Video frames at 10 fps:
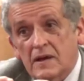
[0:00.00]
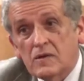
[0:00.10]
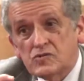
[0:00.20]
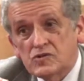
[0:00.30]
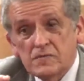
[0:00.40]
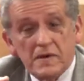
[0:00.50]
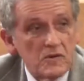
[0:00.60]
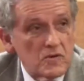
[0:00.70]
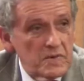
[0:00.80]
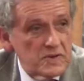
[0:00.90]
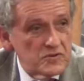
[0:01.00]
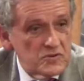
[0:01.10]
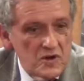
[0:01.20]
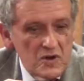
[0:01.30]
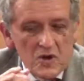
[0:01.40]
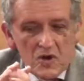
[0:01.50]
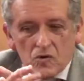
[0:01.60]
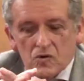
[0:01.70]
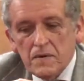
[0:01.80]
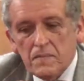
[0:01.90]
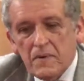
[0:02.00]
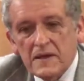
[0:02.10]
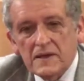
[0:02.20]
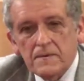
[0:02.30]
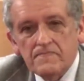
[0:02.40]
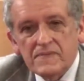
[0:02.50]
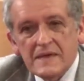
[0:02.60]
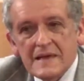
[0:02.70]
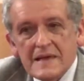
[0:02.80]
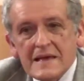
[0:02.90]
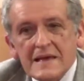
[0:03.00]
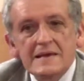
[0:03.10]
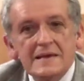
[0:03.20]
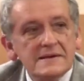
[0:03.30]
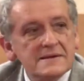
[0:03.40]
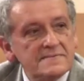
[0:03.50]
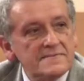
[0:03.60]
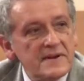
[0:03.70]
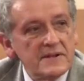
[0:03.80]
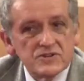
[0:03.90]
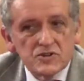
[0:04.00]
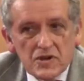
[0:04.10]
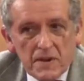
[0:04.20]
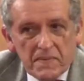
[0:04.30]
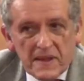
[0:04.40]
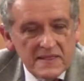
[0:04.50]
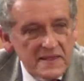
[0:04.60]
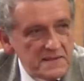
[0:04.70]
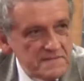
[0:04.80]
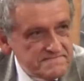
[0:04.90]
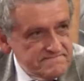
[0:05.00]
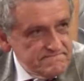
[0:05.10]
la exclusiva del comercio con España, y el Río de la Plata,